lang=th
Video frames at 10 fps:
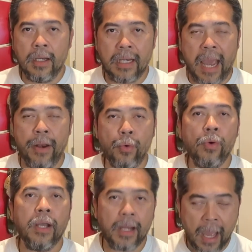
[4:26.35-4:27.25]
นานอนาคต
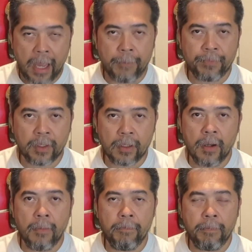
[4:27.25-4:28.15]
ข้างหน้าก็
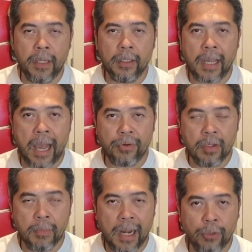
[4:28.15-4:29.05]
เป็นข่าวที่
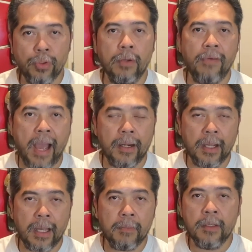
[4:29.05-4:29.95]
มาเล่าสู่กันฟัง
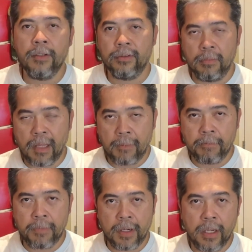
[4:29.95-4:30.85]
นะครับสำหรับ
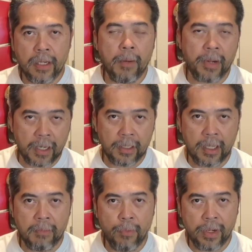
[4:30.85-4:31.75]
ประเด็นอเมริกันเก
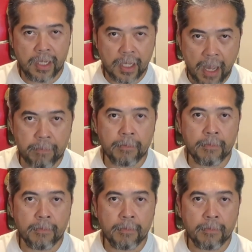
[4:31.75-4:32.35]
มในวันนี้ครับ